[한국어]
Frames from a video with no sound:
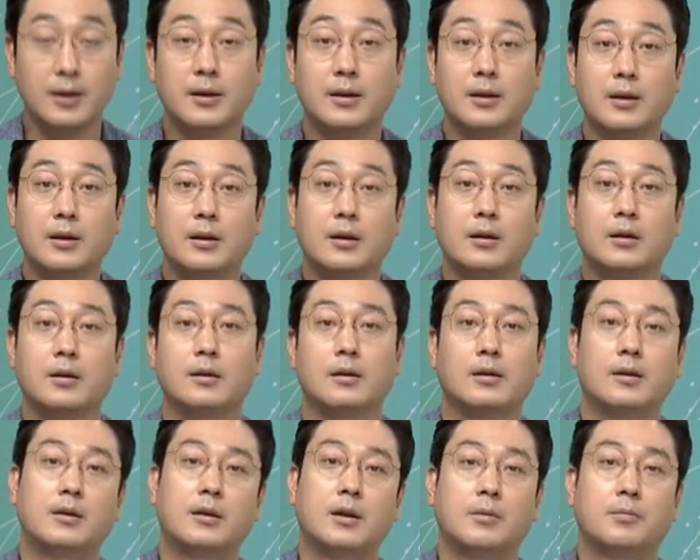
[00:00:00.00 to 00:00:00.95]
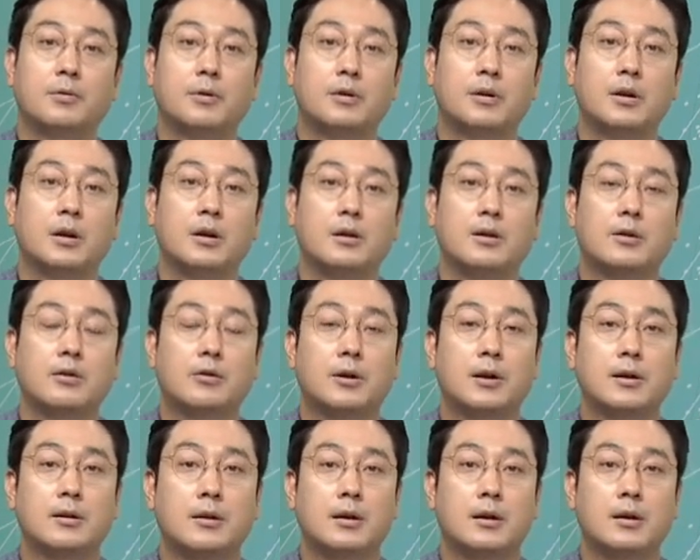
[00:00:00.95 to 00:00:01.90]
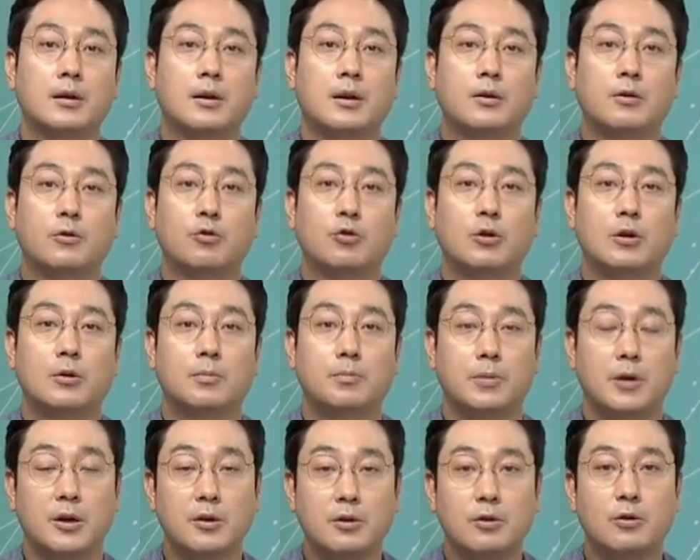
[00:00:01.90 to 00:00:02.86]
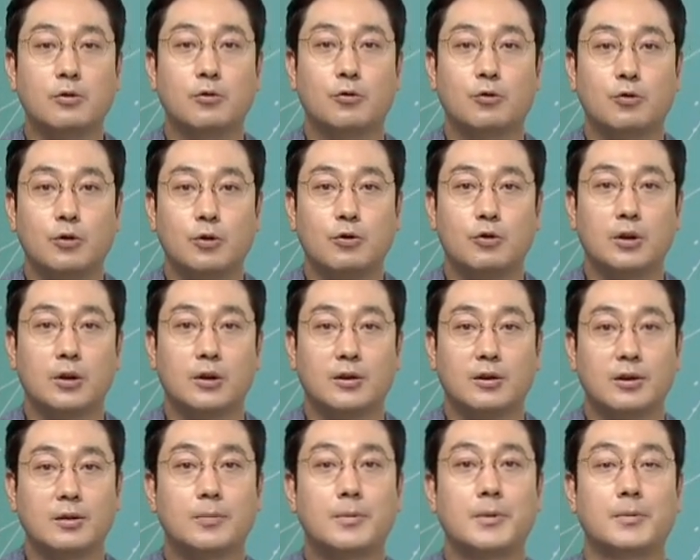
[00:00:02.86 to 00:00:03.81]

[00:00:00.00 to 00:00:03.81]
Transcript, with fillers: 이 ETF들이 7월 한 달간 수익 평균 수익률이 10,